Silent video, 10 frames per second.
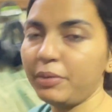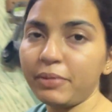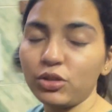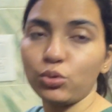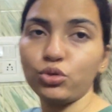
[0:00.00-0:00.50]
मैं
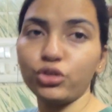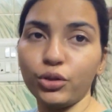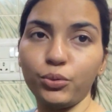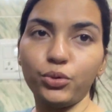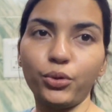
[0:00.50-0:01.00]
सोच रही
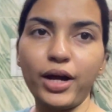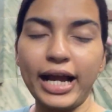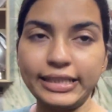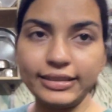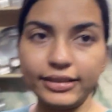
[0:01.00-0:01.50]
हूँ थोड़ा
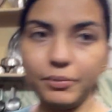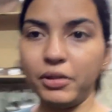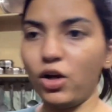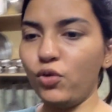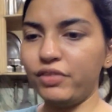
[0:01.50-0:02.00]
आइसक्रीम
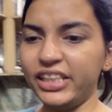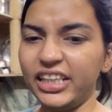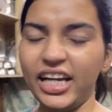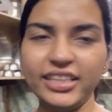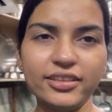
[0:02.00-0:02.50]
खाऊं वनीला
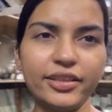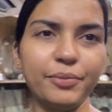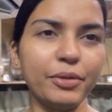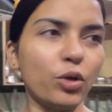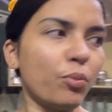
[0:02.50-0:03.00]
आइसक्रीम
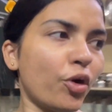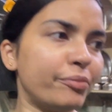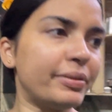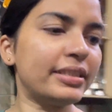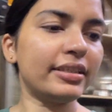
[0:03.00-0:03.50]
मेरे को बहुत
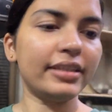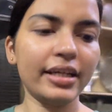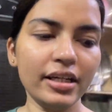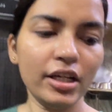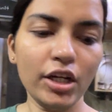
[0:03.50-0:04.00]
पसंद है
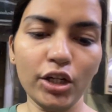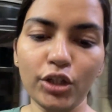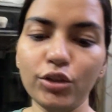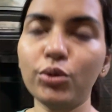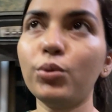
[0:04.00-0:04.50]

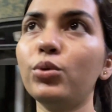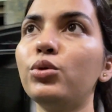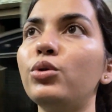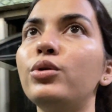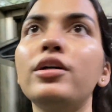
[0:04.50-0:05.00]
तो
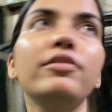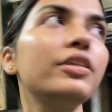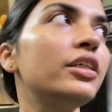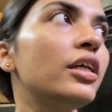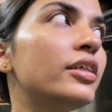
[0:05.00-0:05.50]
थोड़ा
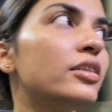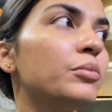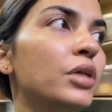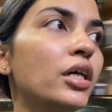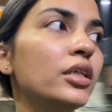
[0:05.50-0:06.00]
वनीला आइसक्रीम
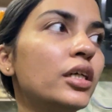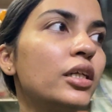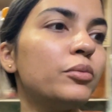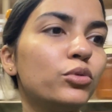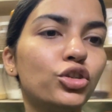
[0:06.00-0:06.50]
खाने के
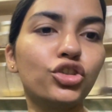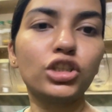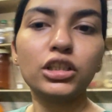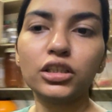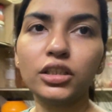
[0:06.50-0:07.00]
लिए मुझे
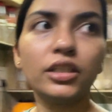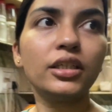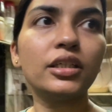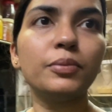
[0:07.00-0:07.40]
चाहिए एक